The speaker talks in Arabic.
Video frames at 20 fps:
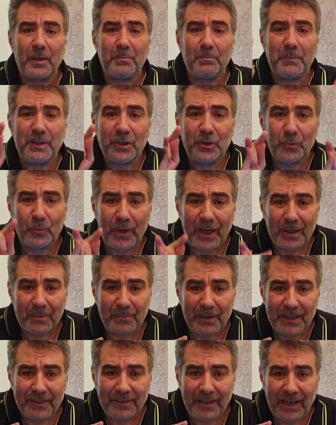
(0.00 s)

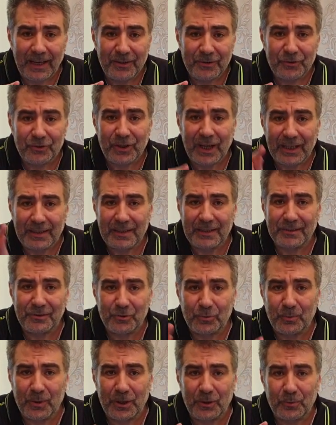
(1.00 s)
114 عدد
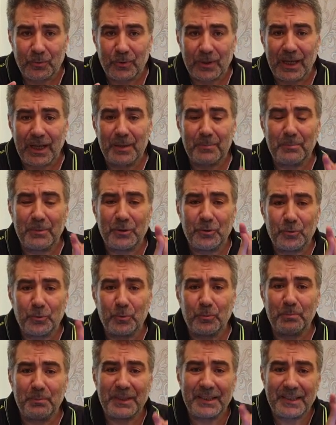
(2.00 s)
سور القرآن
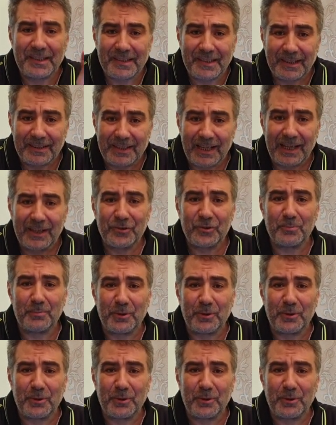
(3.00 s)
مضروب ب 19